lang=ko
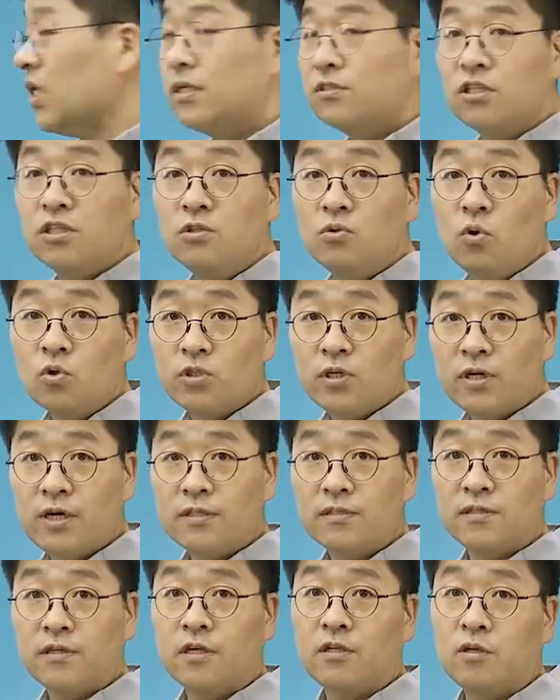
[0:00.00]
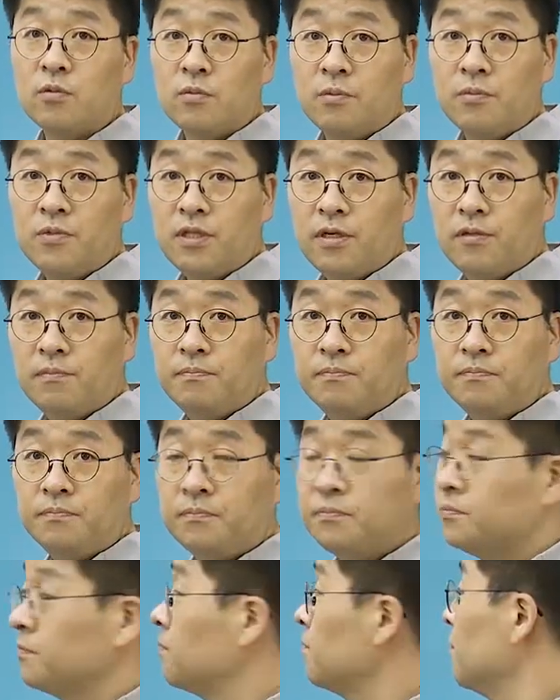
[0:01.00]
등고선 같은 개념입니다.
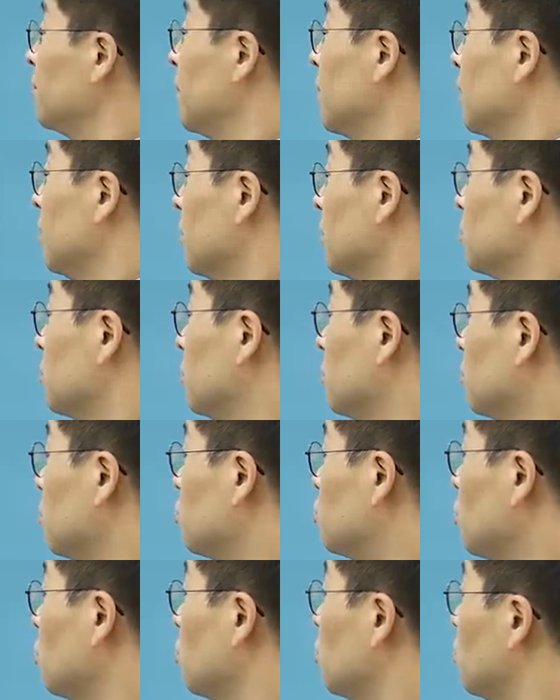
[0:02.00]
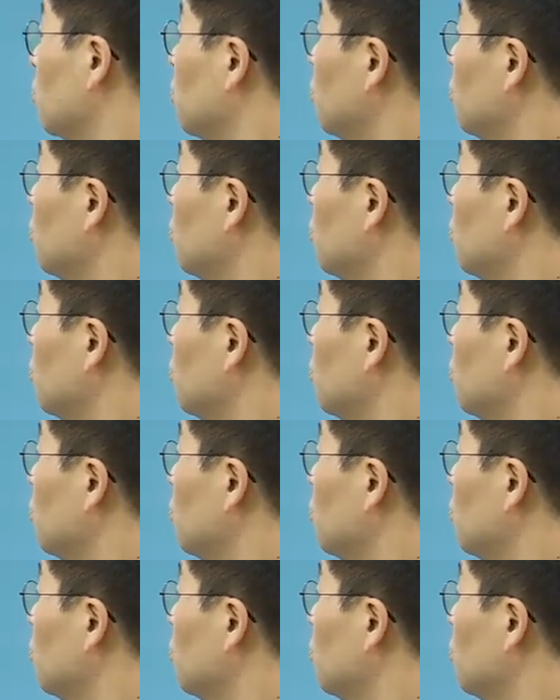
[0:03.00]
그래서 이쪽